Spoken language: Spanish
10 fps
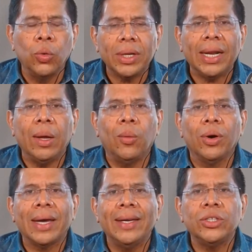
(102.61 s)
un
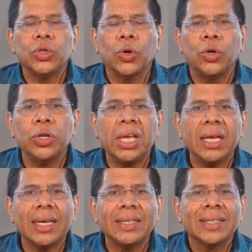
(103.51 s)
relevo que hizo con los
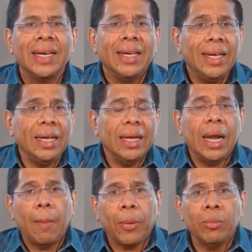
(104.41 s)
Yankees y
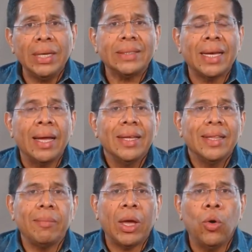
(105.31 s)
la promesa
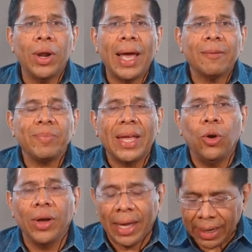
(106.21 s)
de mejorar
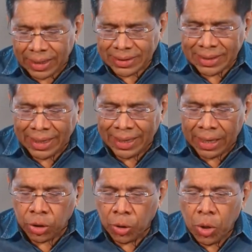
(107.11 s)
en lo que resta del
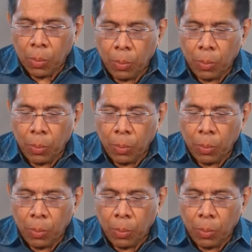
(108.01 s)
año